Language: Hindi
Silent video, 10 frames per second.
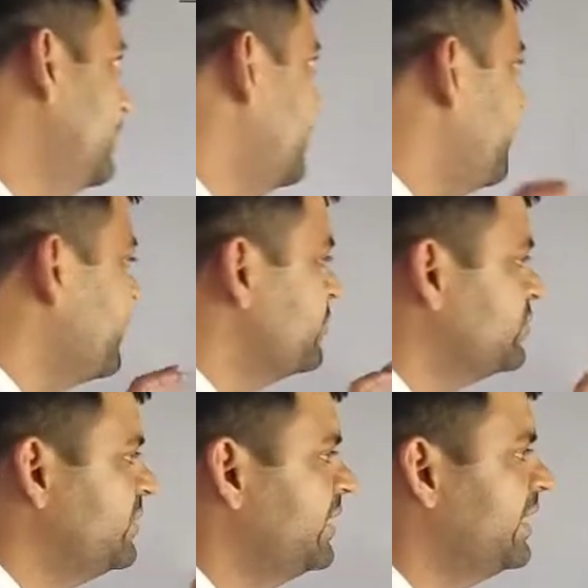अब
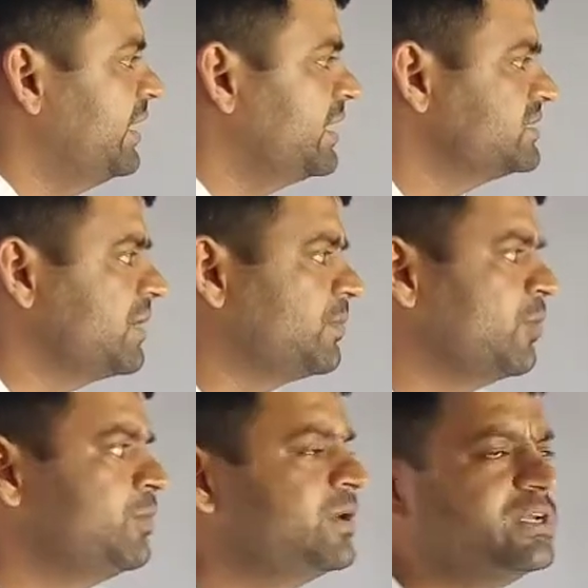क्वेश्चन ये है कि इसका
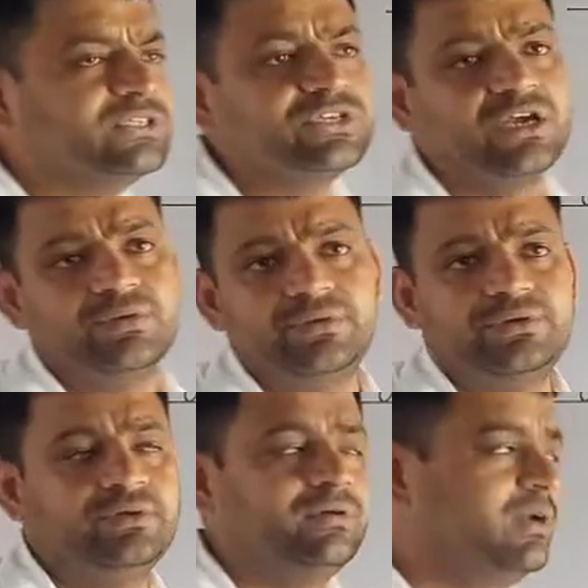प्रॉपर्टीज़ क्या है
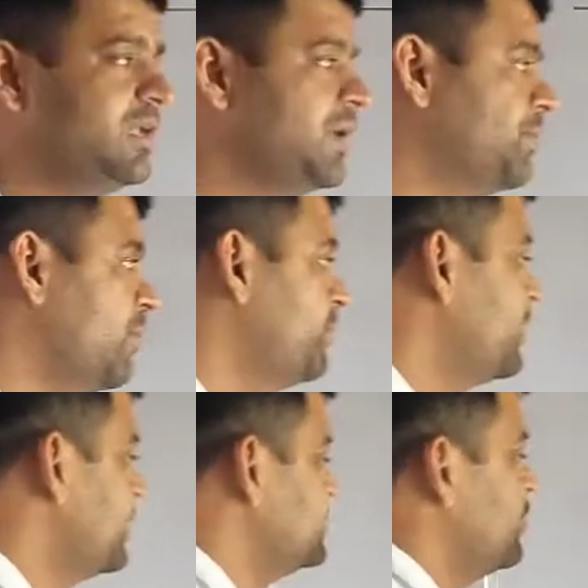अभी देखिए
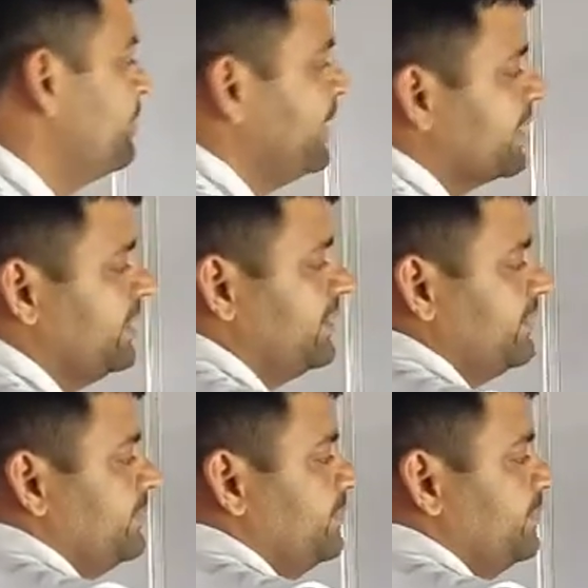प्रॉपर्टीज़ ऑफ मैग्नेट भी